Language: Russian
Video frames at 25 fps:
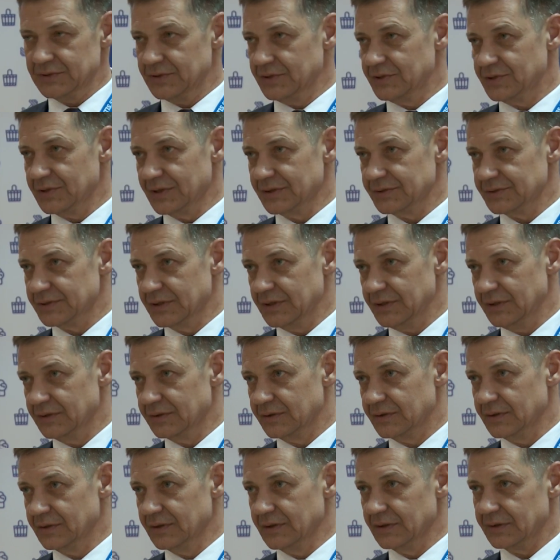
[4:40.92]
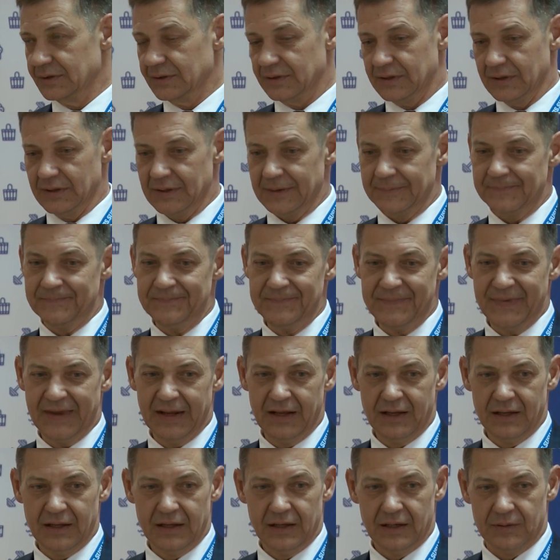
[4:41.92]
сейчас заняты, это
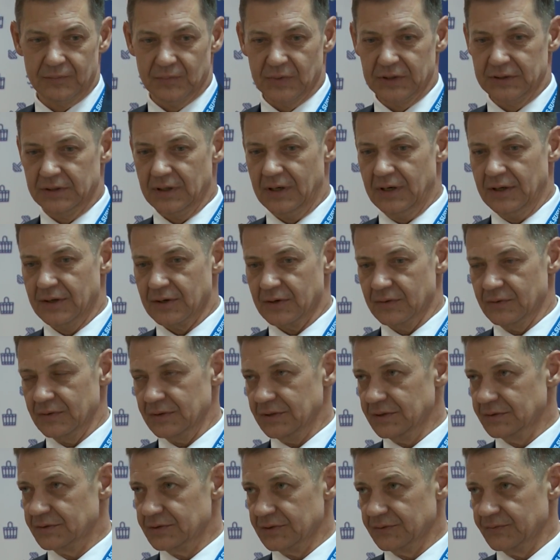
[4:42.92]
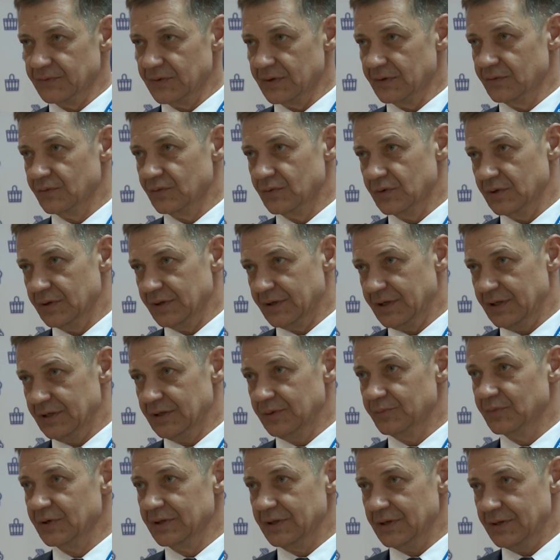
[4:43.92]
моделирование цифровое
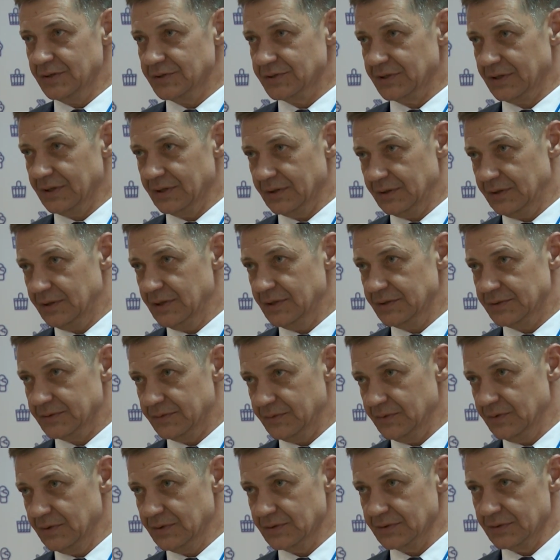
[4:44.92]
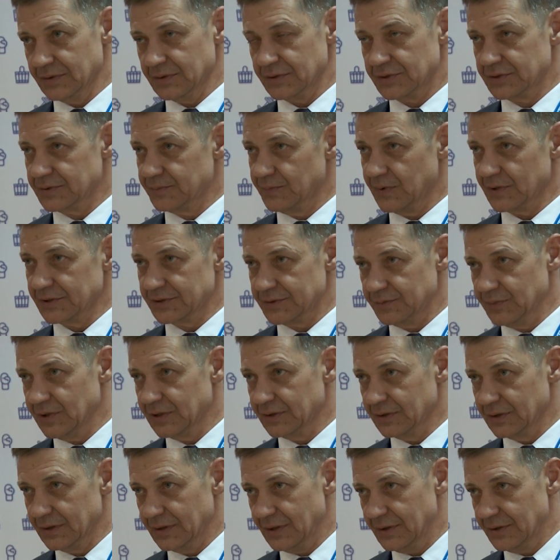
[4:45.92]
кинематических действий значит,
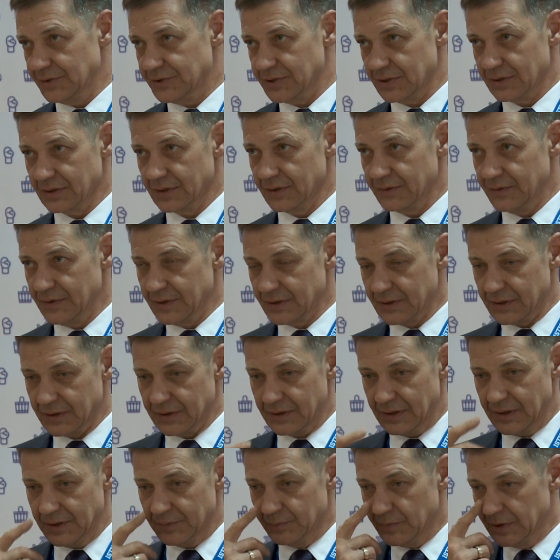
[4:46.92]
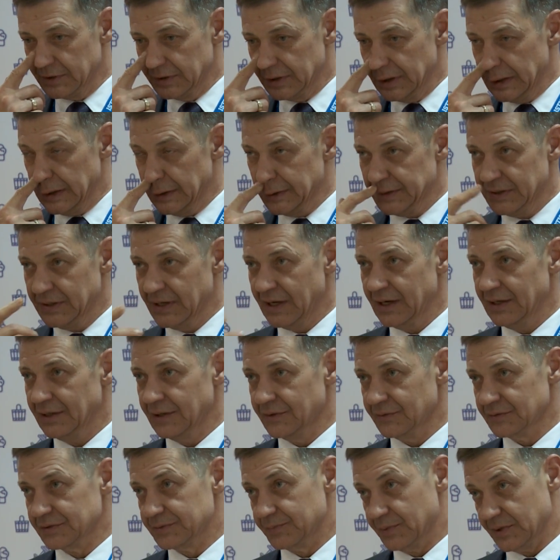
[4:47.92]
спортсмена или человека, или модель
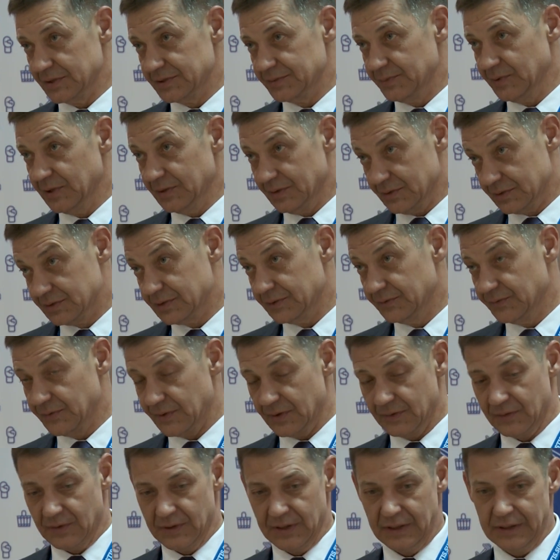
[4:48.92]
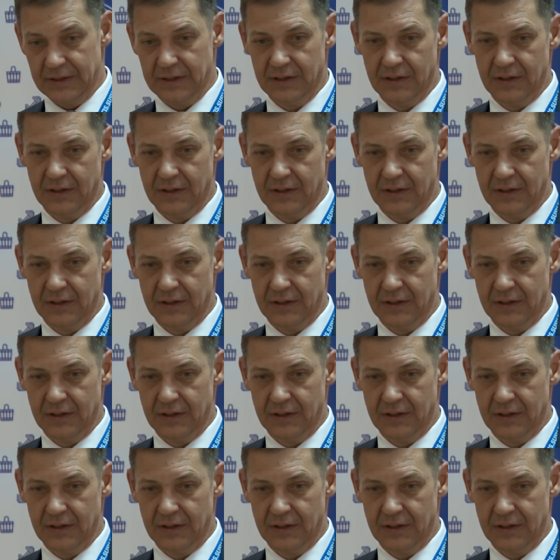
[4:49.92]
идеального спортсмена цифровая,